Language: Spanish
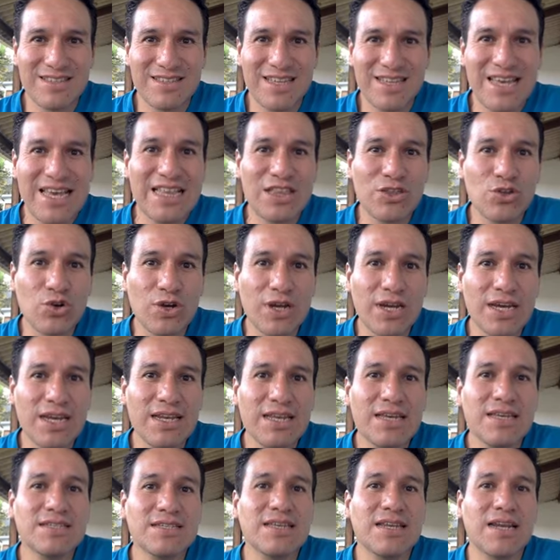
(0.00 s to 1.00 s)
El troquel
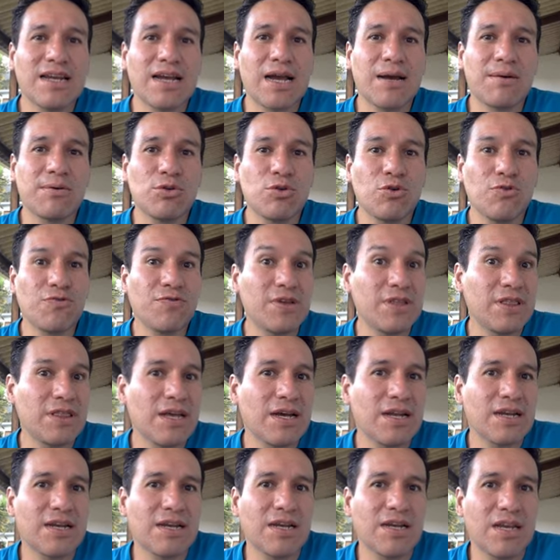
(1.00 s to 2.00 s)
es el acabado
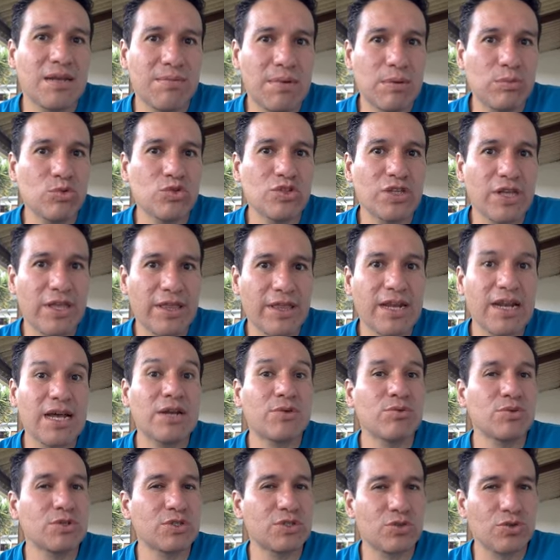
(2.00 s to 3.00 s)
final que le vamos a dar a
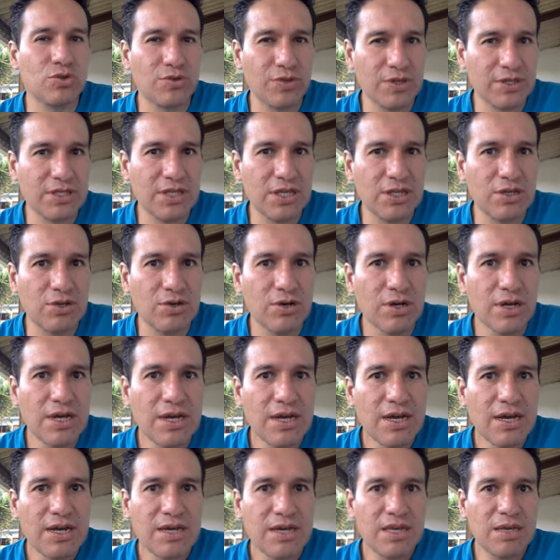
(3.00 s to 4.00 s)
nuestro diseño
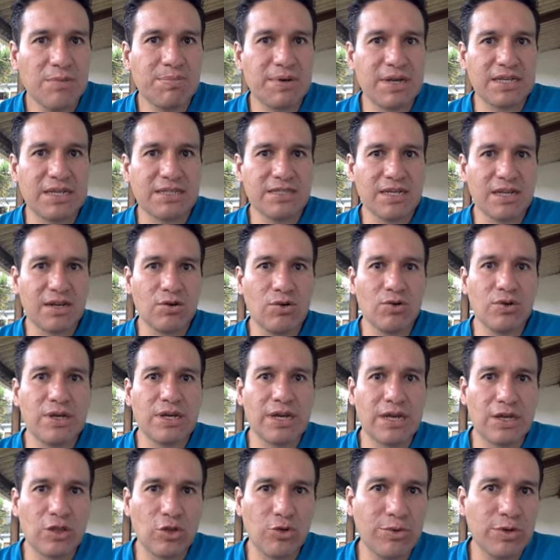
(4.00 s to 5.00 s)
y para hacerlo en
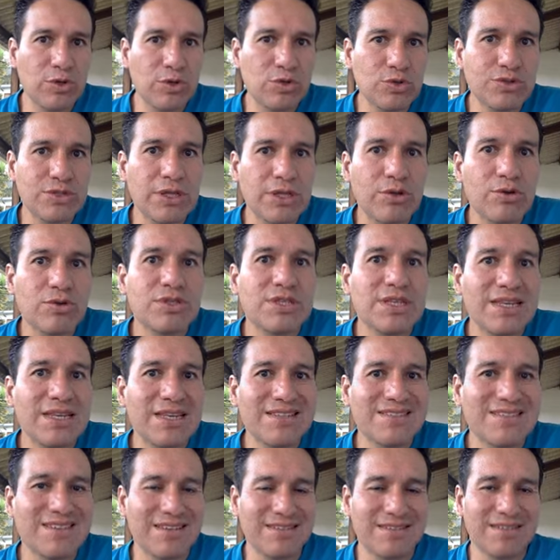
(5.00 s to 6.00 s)
Adobe Illustrator
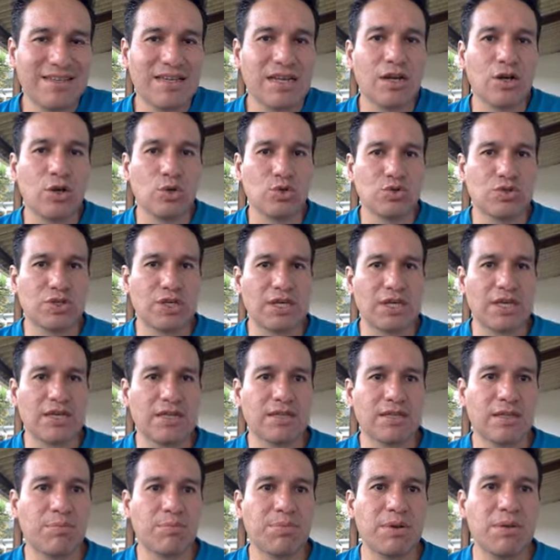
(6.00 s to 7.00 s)
tienes que hacer lo
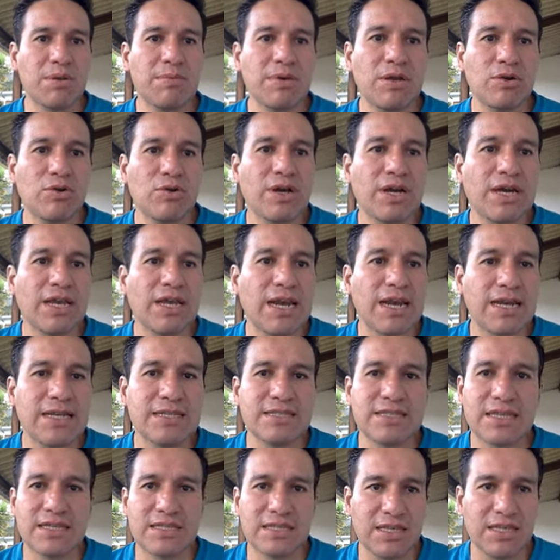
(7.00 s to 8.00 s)
siguiente. Primero crear
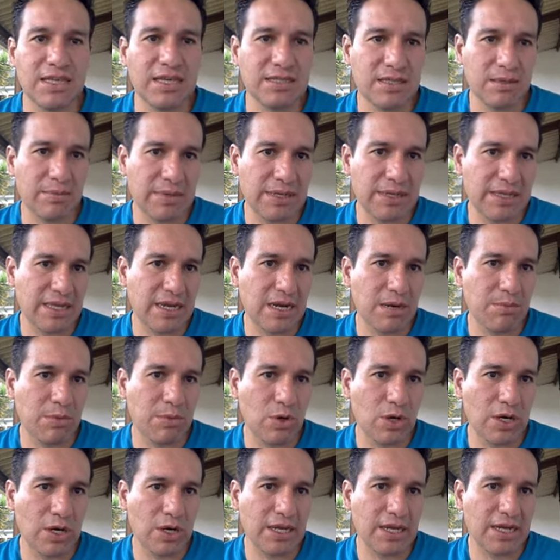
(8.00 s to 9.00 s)
estas guías de manera
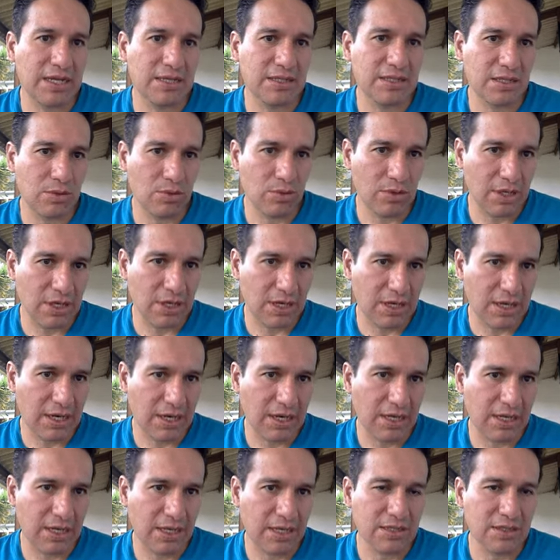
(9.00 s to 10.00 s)
manual que las tengo aquí
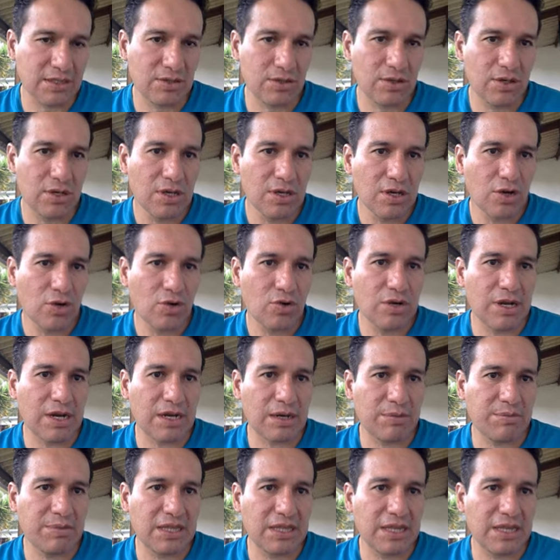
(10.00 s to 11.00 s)
creadas con la
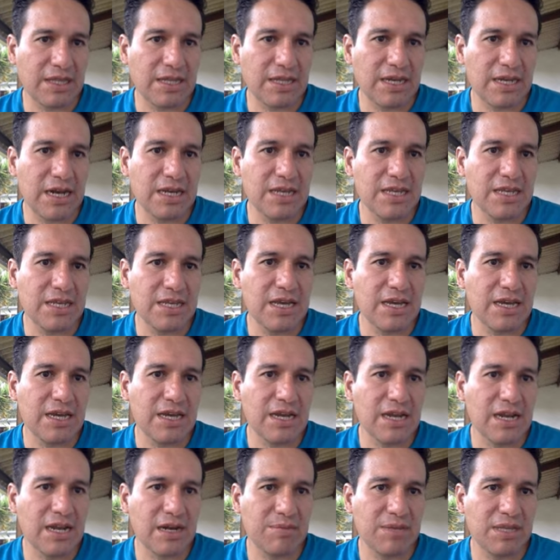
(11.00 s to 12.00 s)
herramienta de la línea y
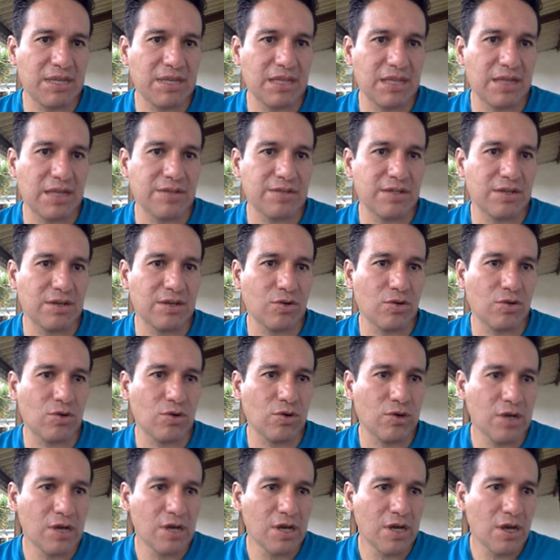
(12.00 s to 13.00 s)
la herramienta del círculo.
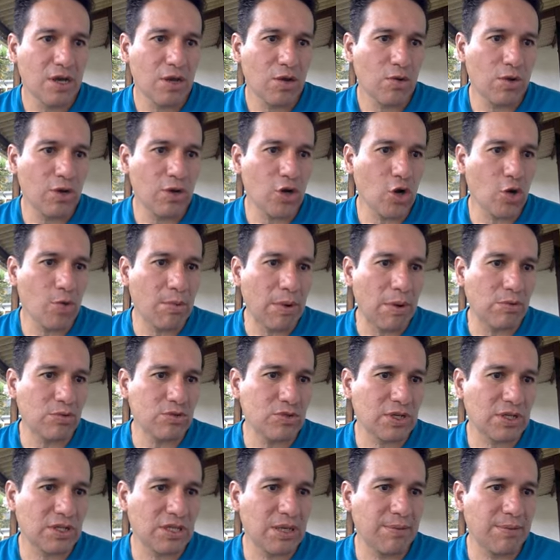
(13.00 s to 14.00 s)
Luego vamos
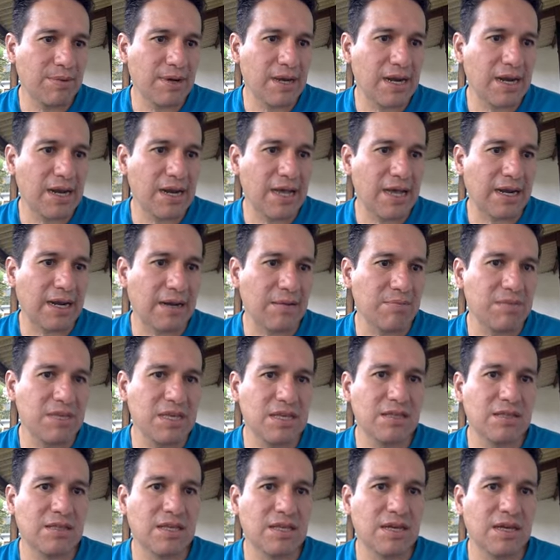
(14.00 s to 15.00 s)
a activar la
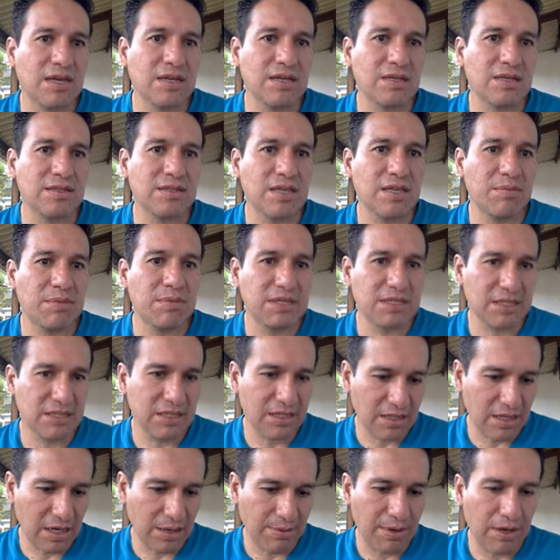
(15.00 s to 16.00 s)
herramienta de mesas de
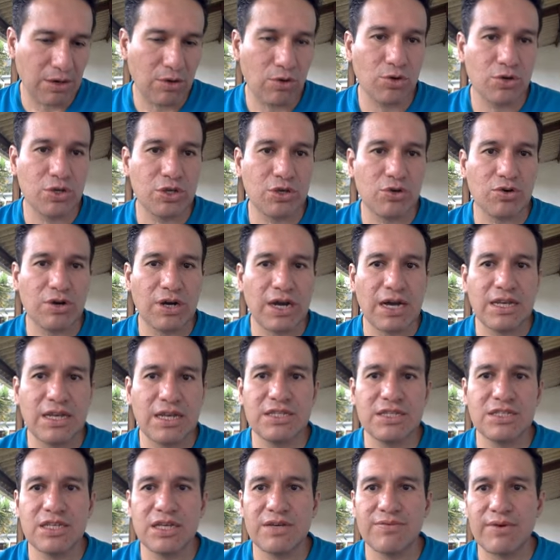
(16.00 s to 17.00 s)
trabajo y con Alt
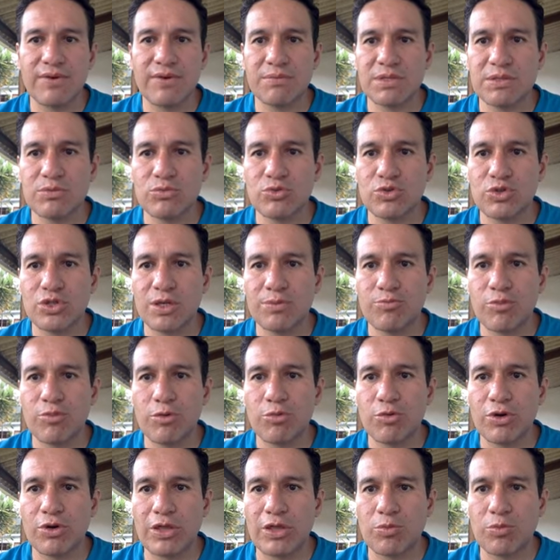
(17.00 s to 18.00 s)
Shift al mismo tiempo
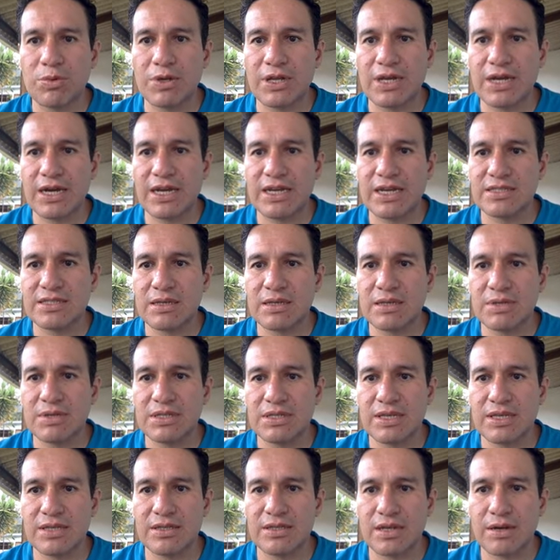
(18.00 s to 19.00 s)
voy a duplicar esta
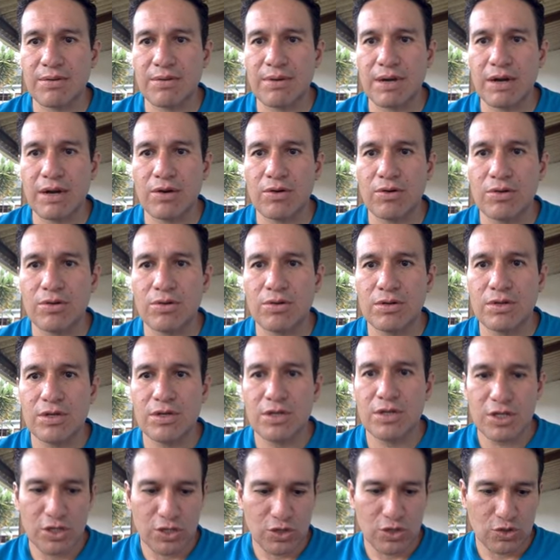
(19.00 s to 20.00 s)
mesa de trabajo.
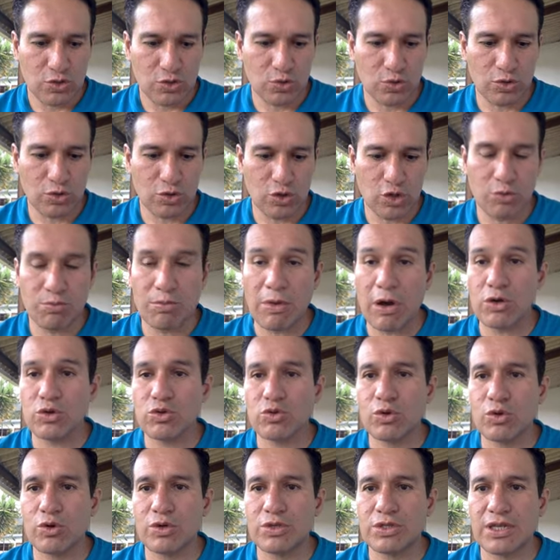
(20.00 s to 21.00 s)
Suelto el mouse,
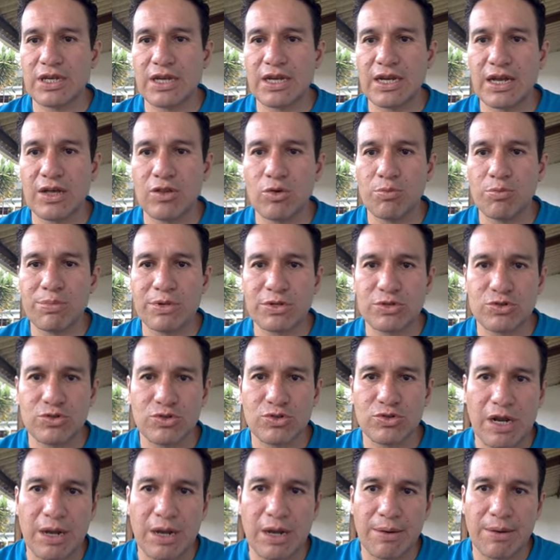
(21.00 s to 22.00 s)
luego el teclado, presiono
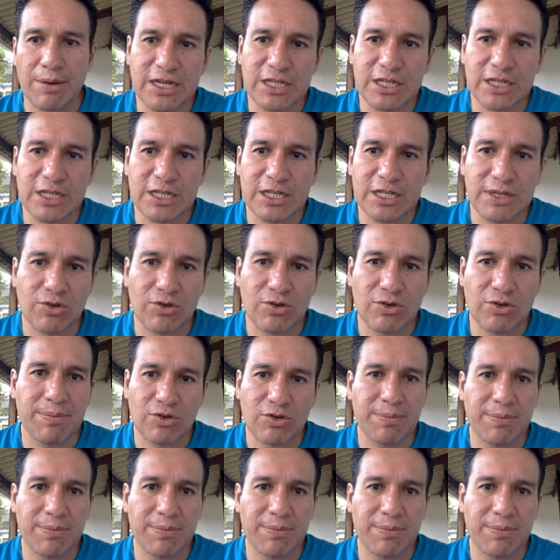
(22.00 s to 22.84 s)
la barra espaciadora para